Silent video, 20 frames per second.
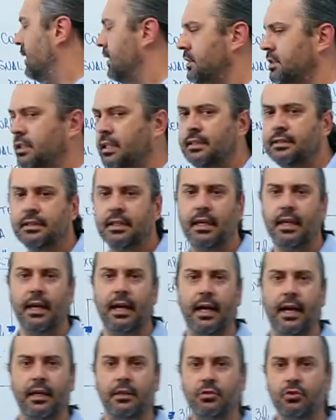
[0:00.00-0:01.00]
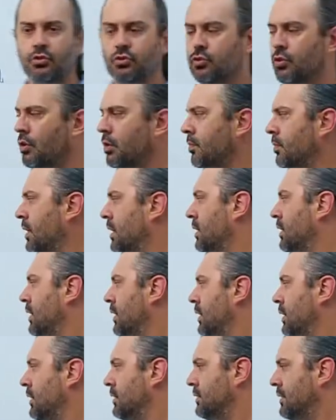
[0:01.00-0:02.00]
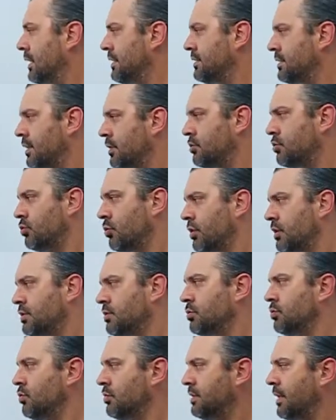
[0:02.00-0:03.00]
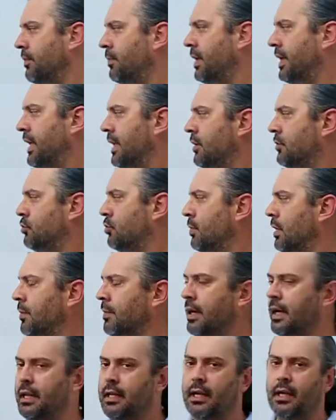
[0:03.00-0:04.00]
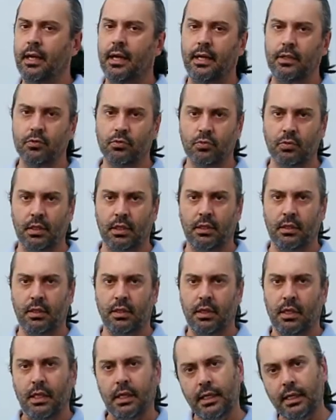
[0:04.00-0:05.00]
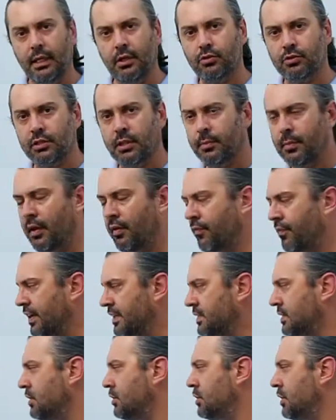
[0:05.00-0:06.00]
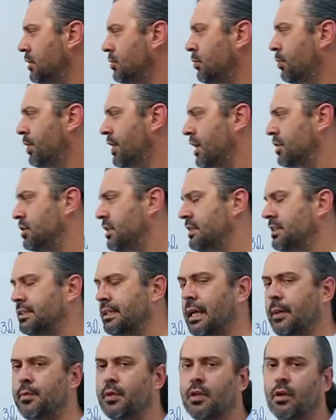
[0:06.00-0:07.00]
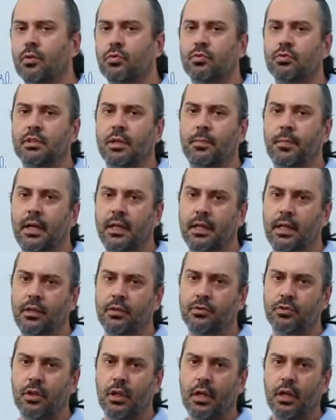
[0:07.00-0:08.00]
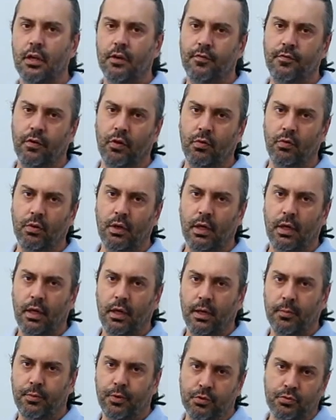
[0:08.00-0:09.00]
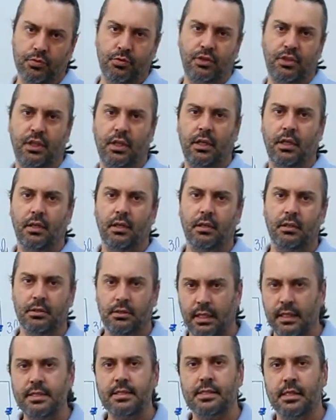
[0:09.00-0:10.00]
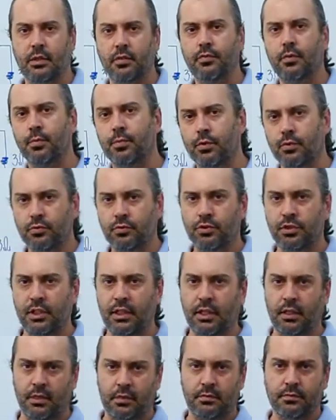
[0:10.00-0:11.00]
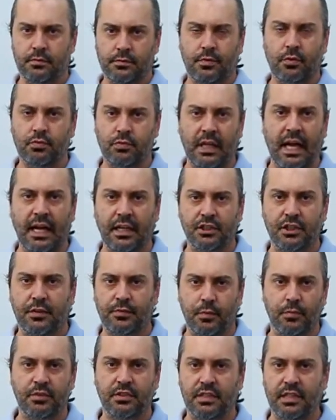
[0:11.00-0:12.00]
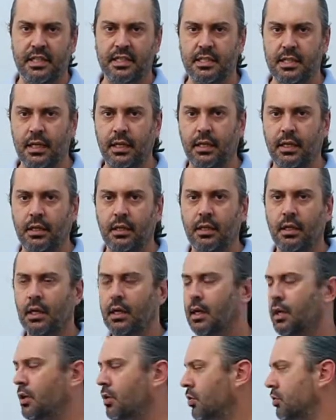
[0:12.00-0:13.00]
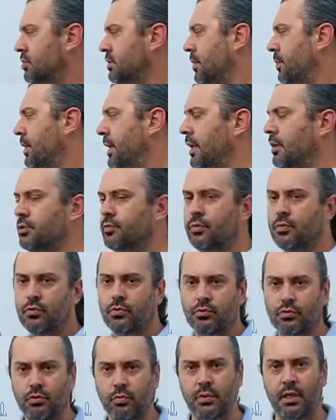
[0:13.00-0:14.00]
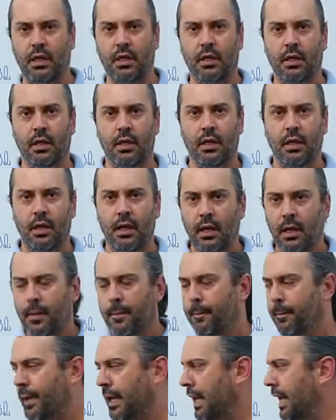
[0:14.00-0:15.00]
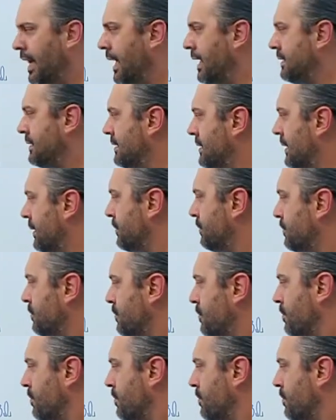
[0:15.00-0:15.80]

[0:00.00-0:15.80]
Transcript: diz que a soma das tensões dos aparelhos de uma malha é nula. Isso também faz sentido porque a gente sabe que alguns aparelhos vão produzir tensão, vão produzir voltagem, vamos dizer assim, né? E outros aparelhos vão consumir. Para essa